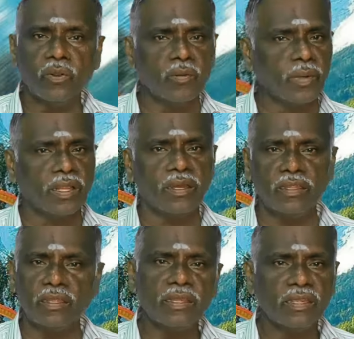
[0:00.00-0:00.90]
குல்லு
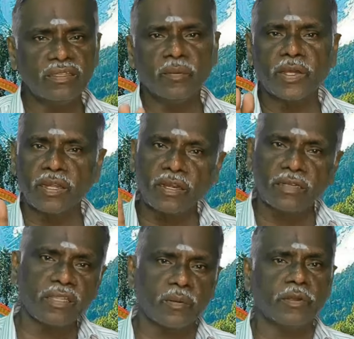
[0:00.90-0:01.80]
மணாலி இந்த மாதிரி
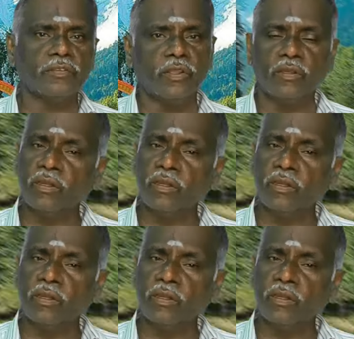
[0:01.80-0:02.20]
இடங்கள் தான் நமக்கு